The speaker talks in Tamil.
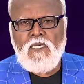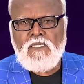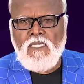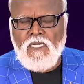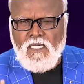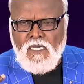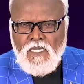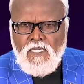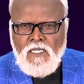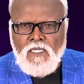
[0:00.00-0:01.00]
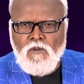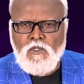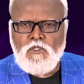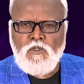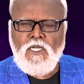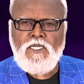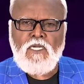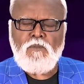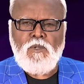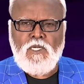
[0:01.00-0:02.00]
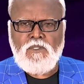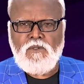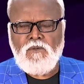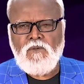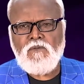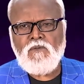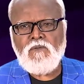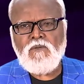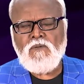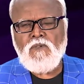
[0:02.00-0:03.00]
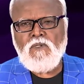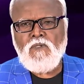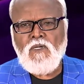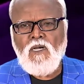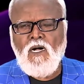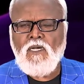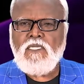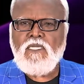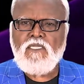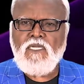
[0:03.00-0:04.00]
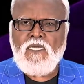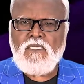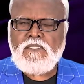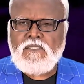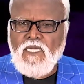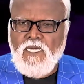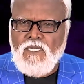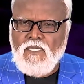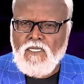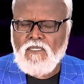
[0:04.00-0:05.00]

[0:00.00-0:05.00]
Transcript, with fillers: இந்த கரை என்ற ஒரு சொல்லை நீங்கள் பார்க்கணும் ஆங்கிலத்தில் ஸ்டெயின்